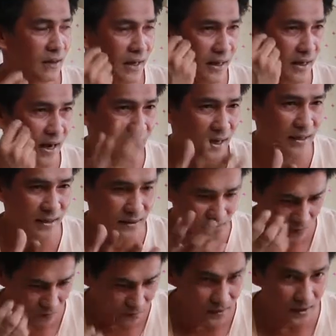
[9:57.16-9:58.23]
ในครั้งอดีต
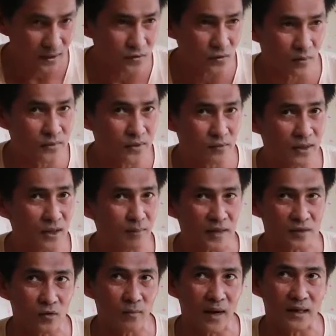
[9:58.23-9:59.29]
จนถึงจบจนถึง
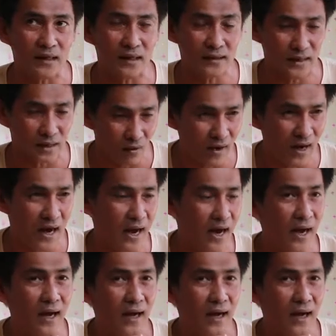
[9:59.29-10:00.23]
ปัจจุบันนี้แต่ก็หา